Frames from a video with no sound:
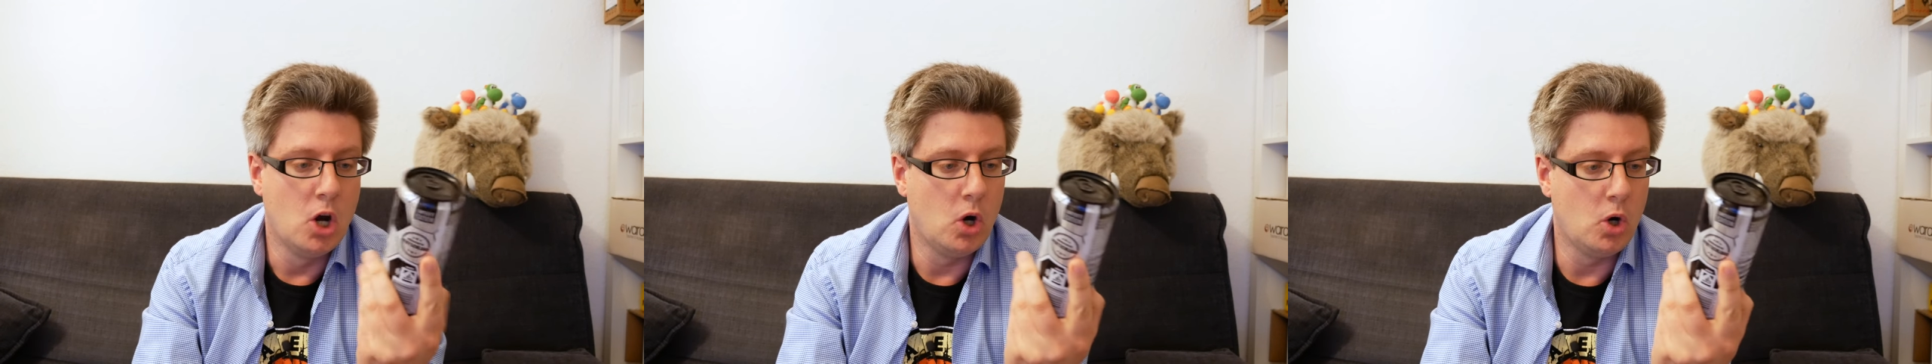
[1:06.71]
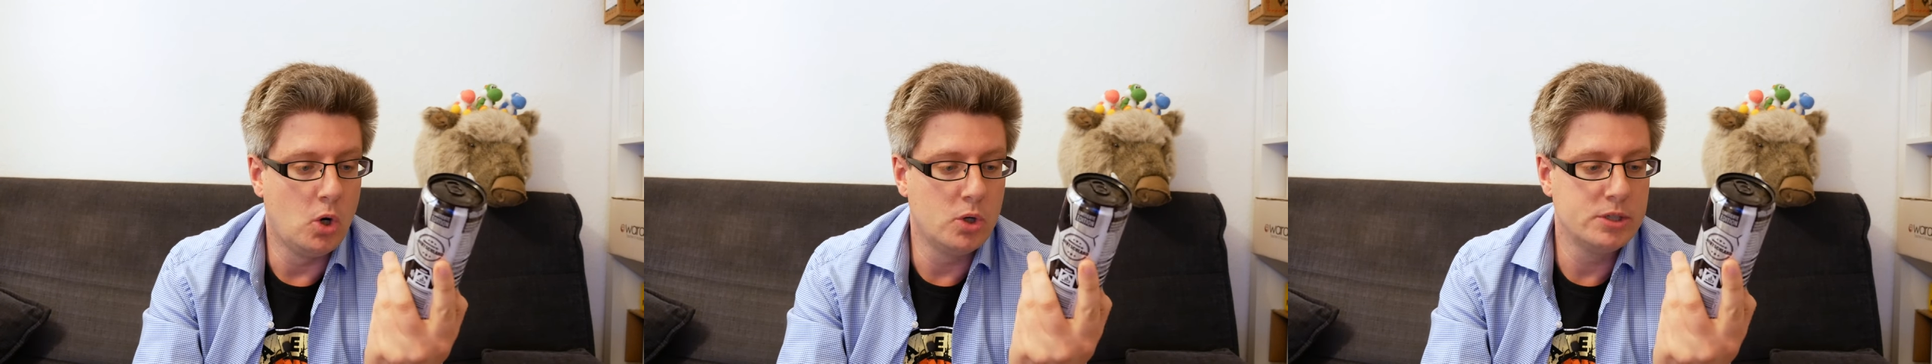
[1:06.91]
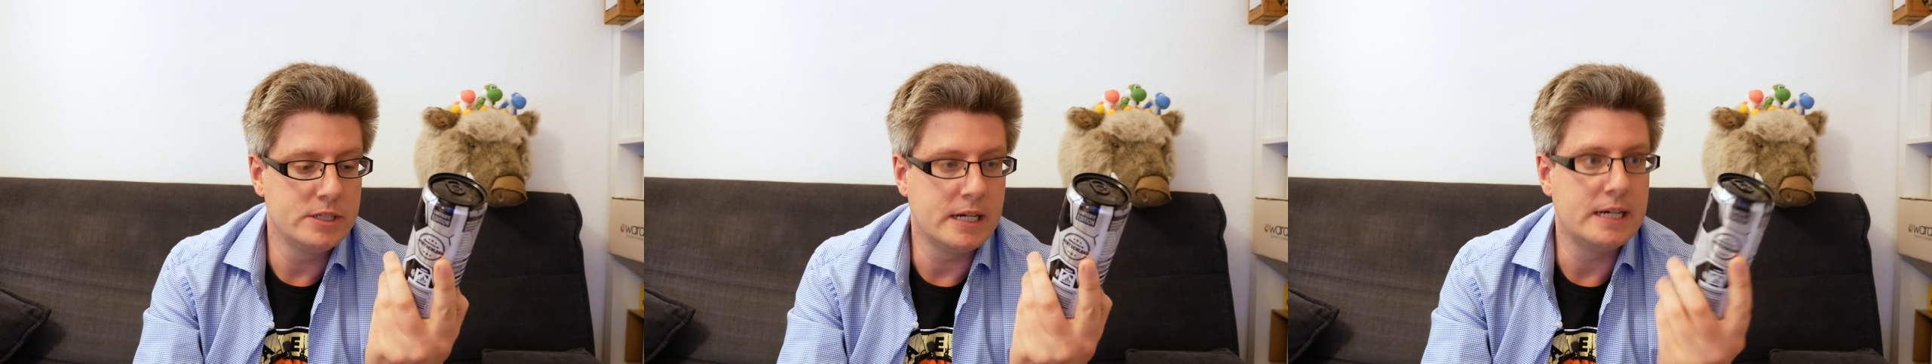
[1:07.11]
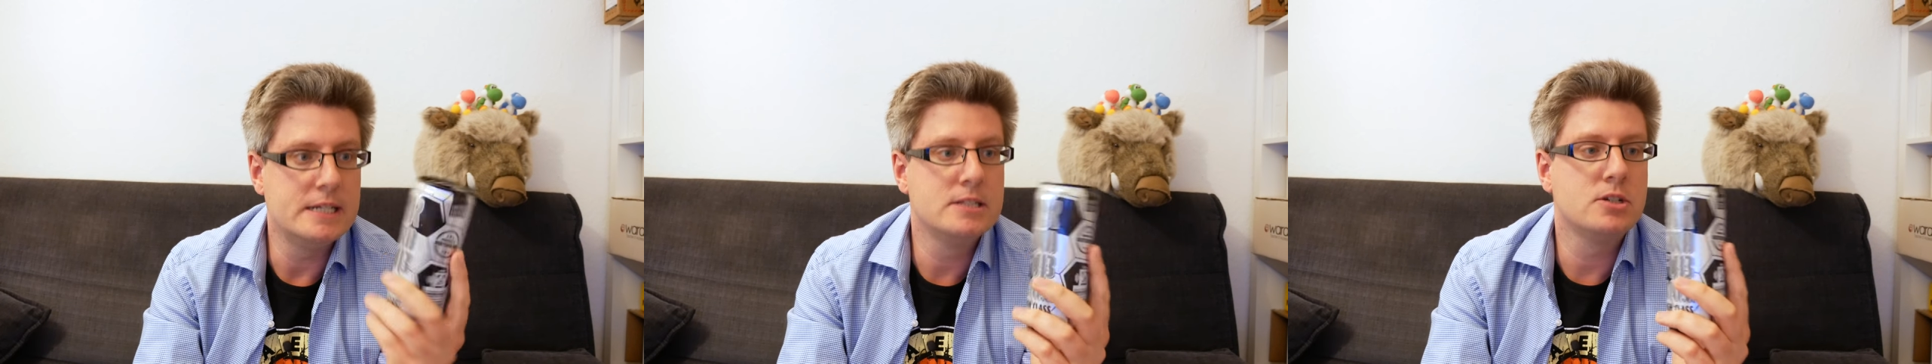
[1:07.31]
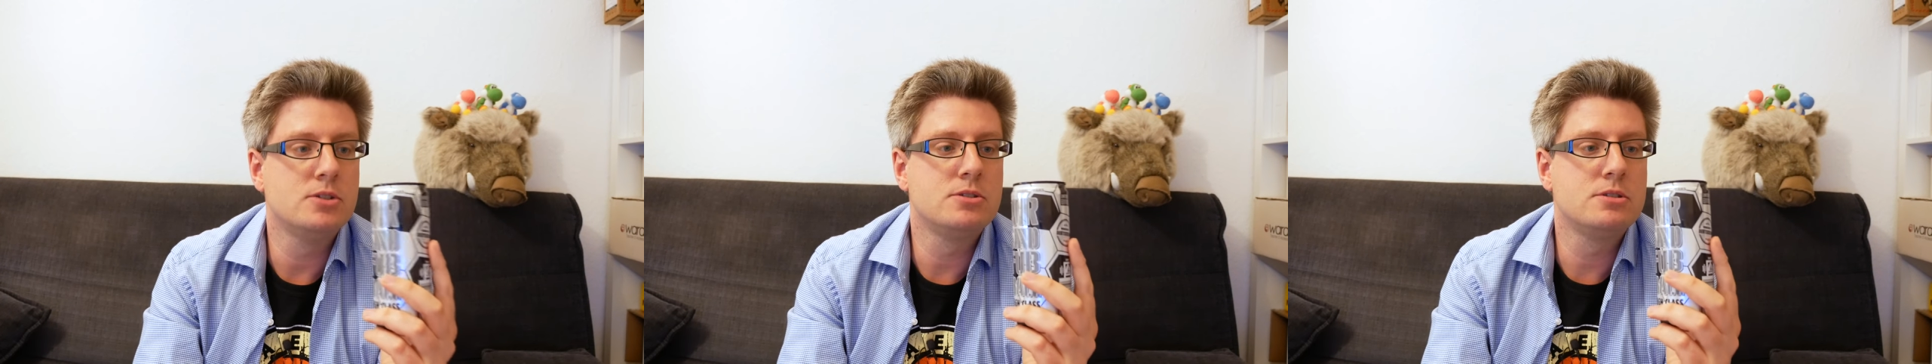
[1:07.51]
Und
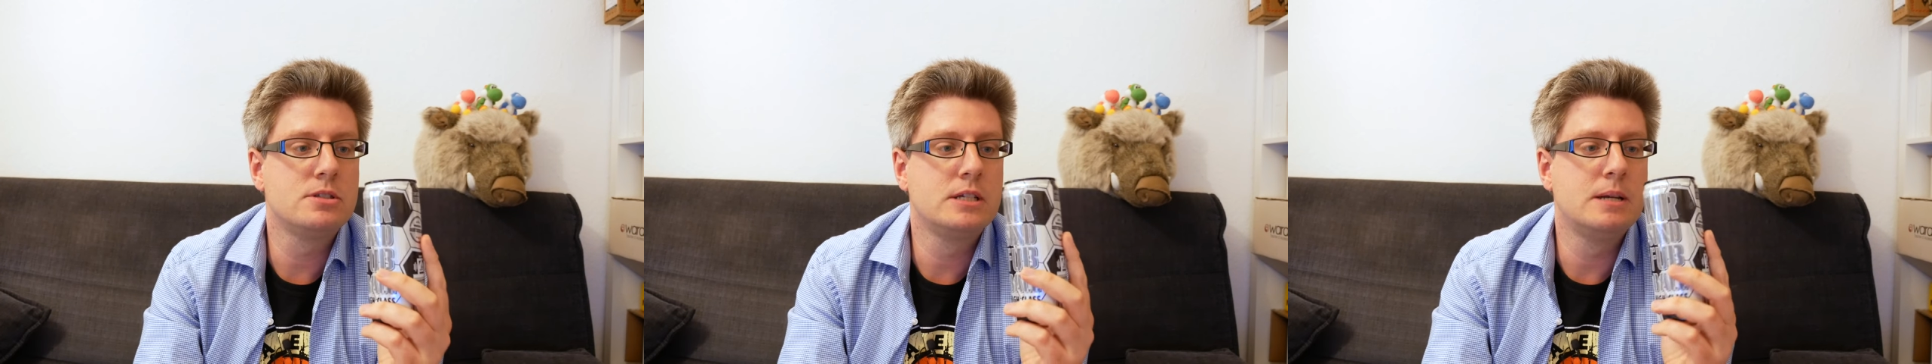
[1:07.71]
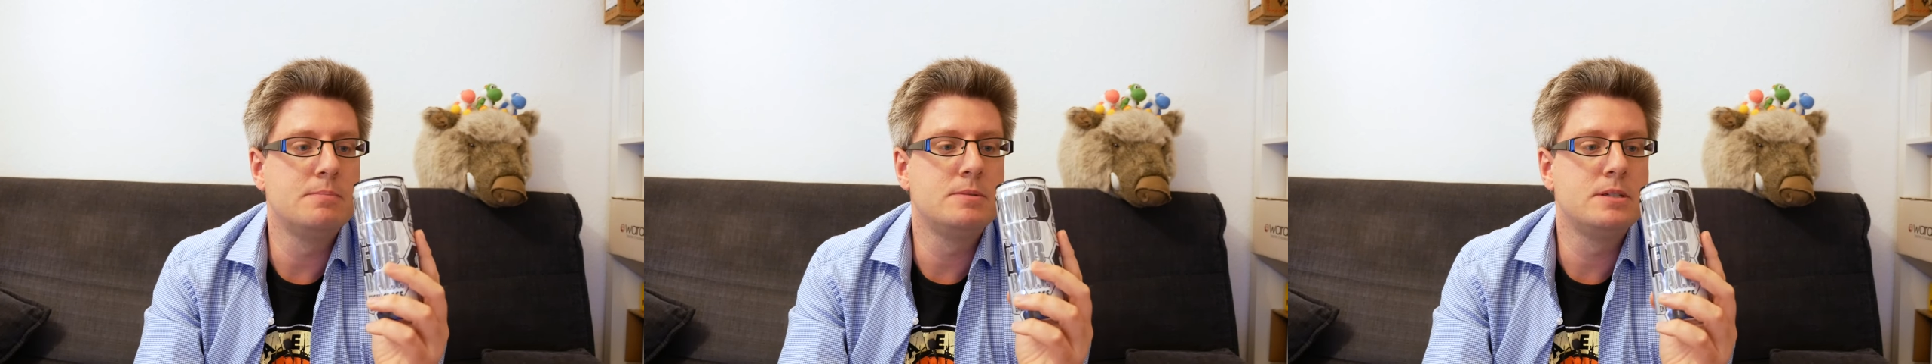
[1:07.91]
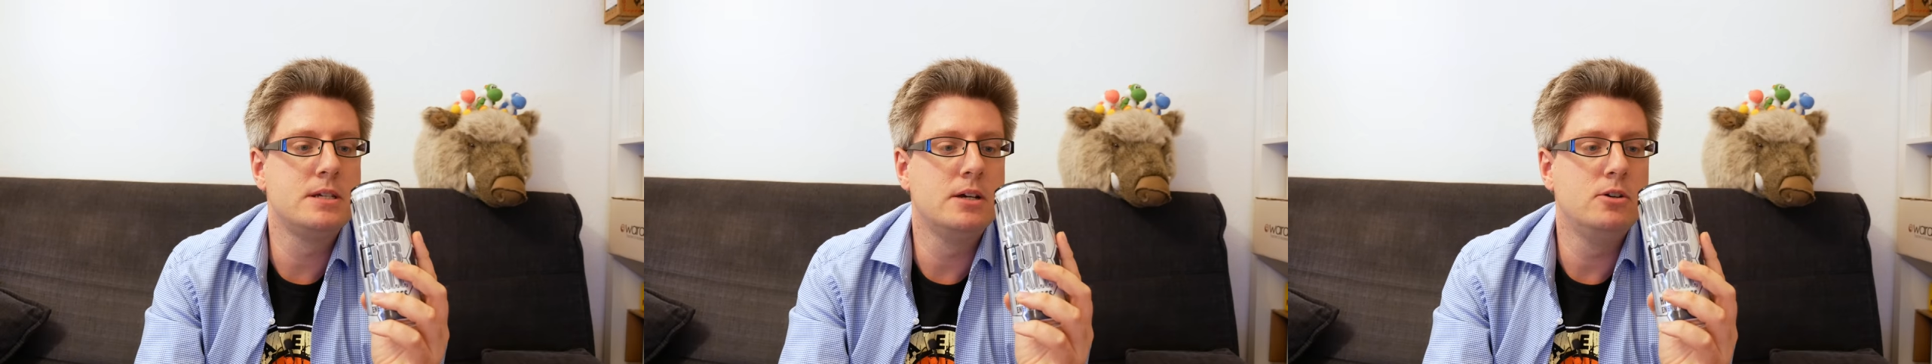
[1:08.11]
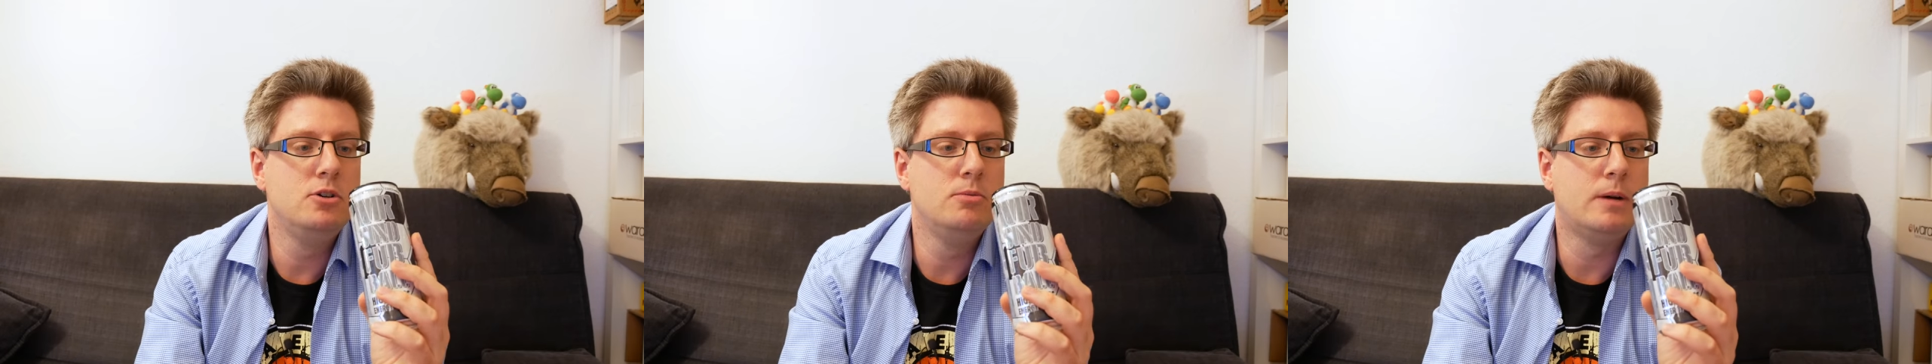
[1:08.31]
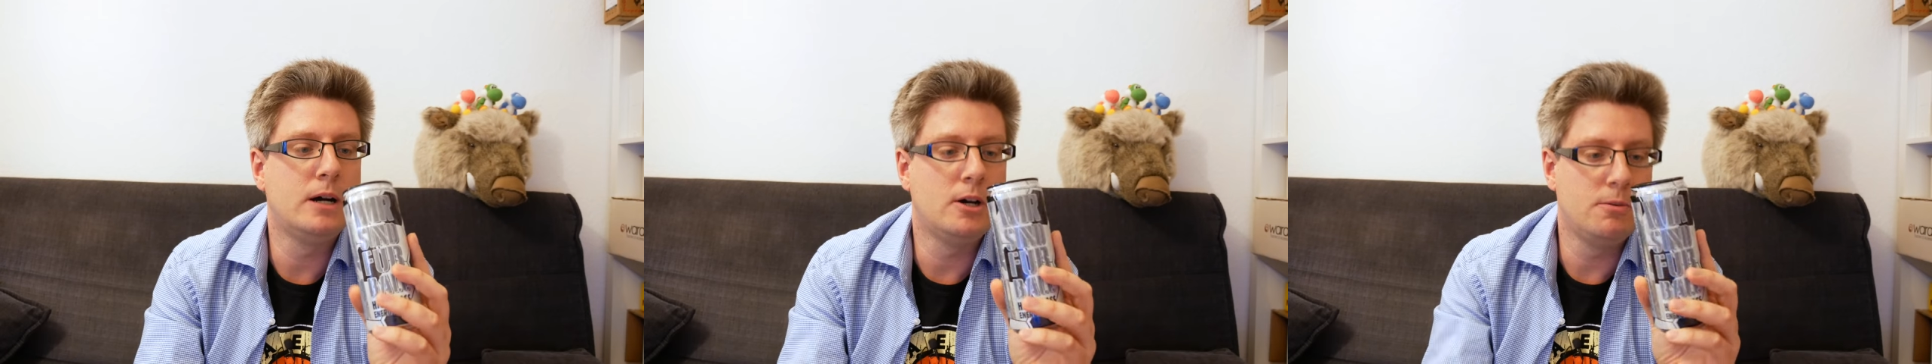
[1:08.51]
ansonsten gibt es hier
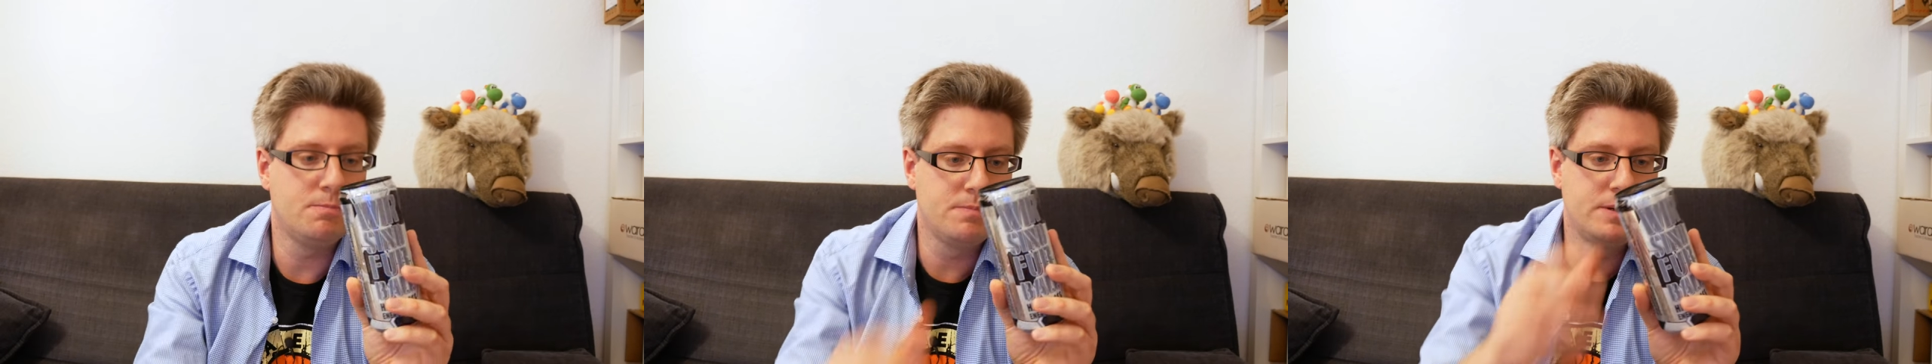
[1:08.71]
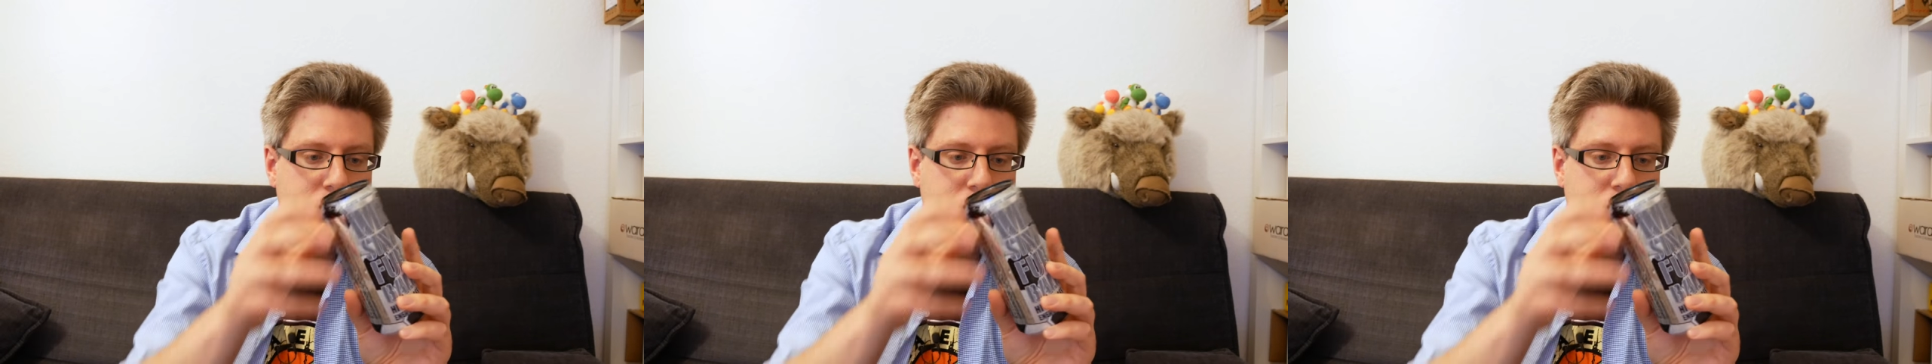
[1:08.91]
überhaupt